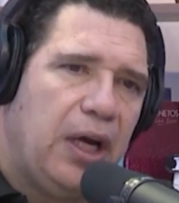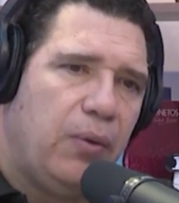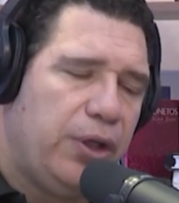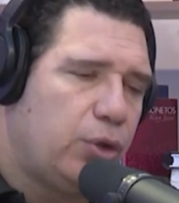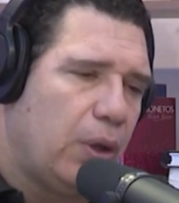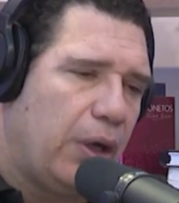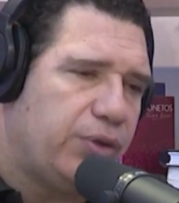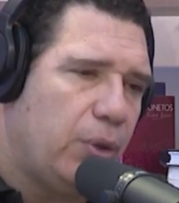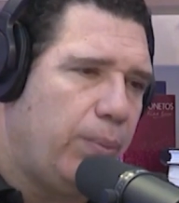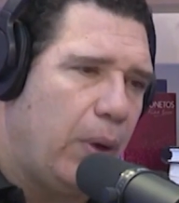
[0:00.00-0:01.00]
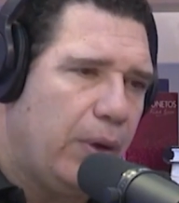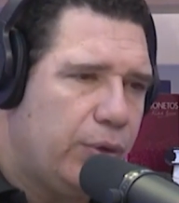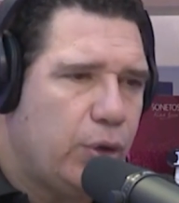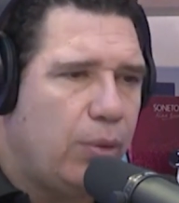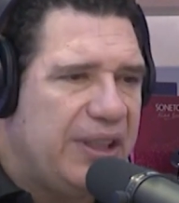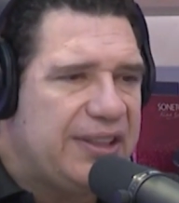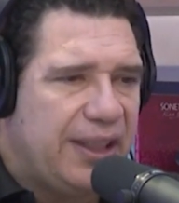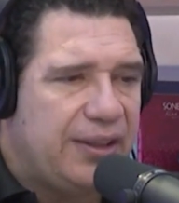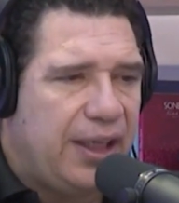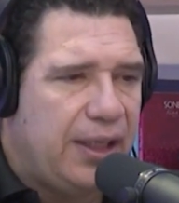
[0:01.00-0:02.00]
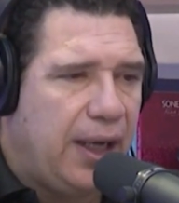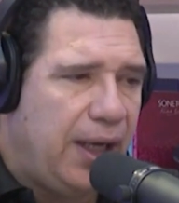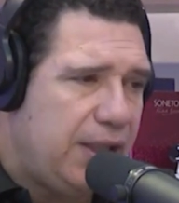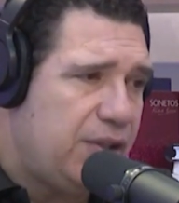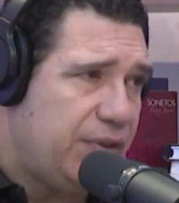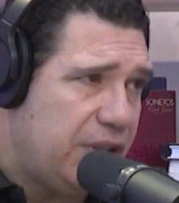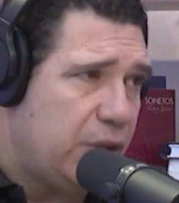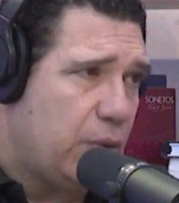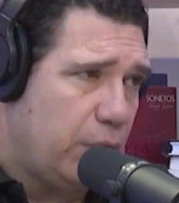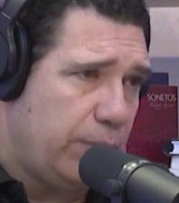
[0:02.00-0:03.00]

O litoral de São Paulo, onde eu comecei a treinar e de vez em quando,